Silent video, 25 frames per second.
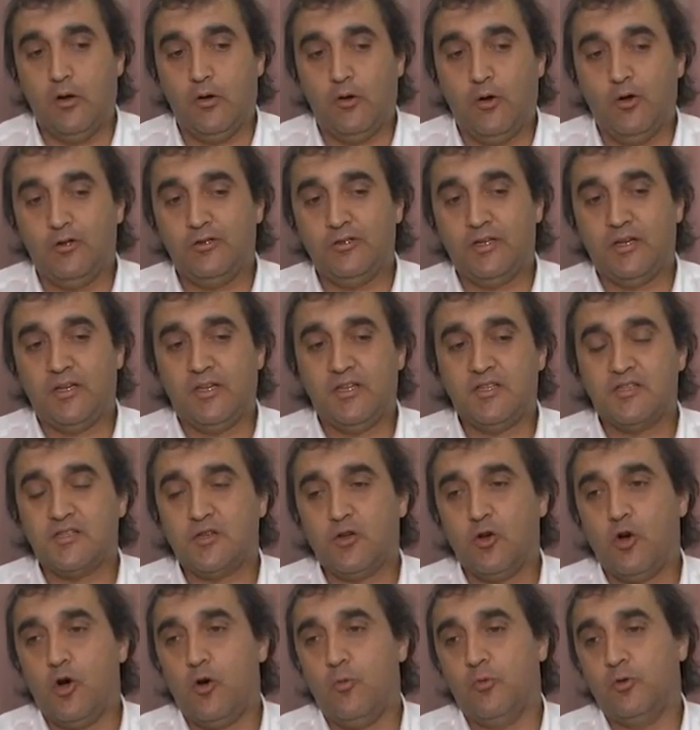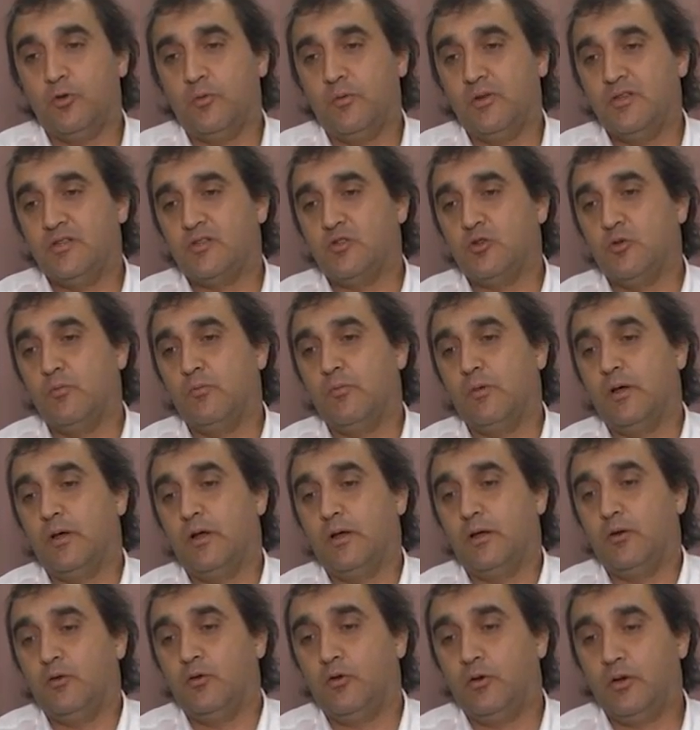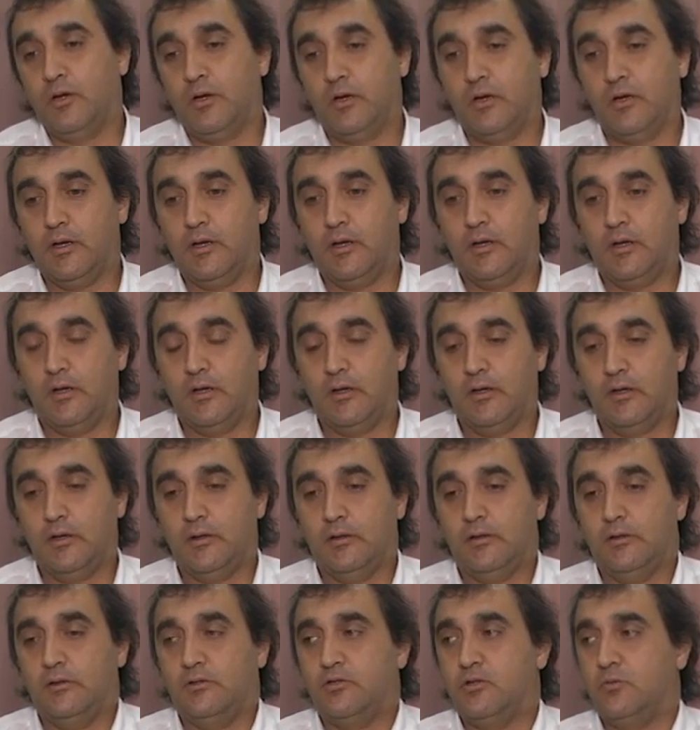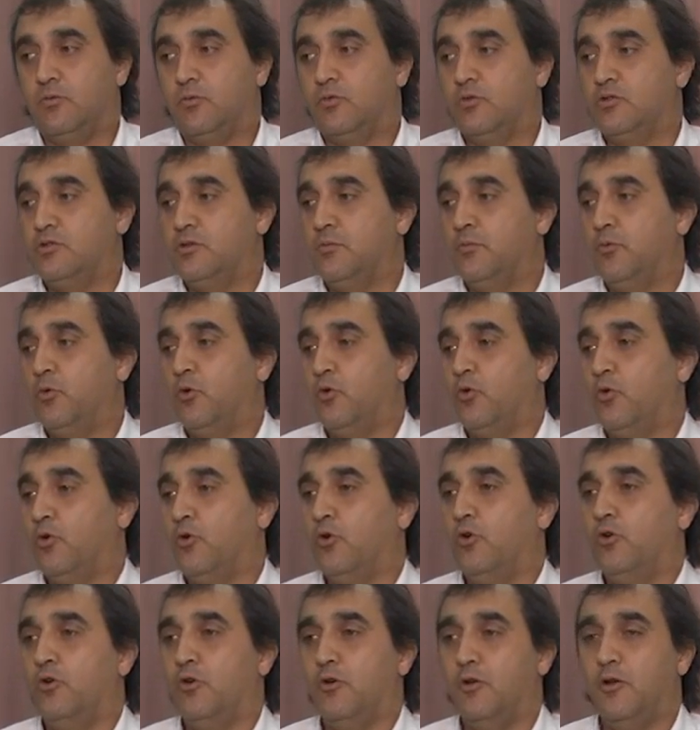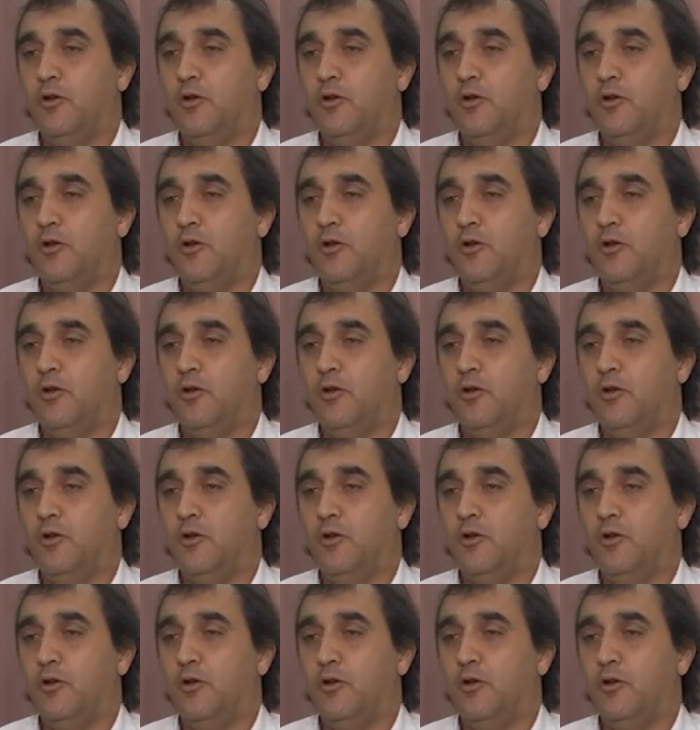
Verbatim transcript: oltre che scomodo, ma insomma non, eh, diciamo così, poco,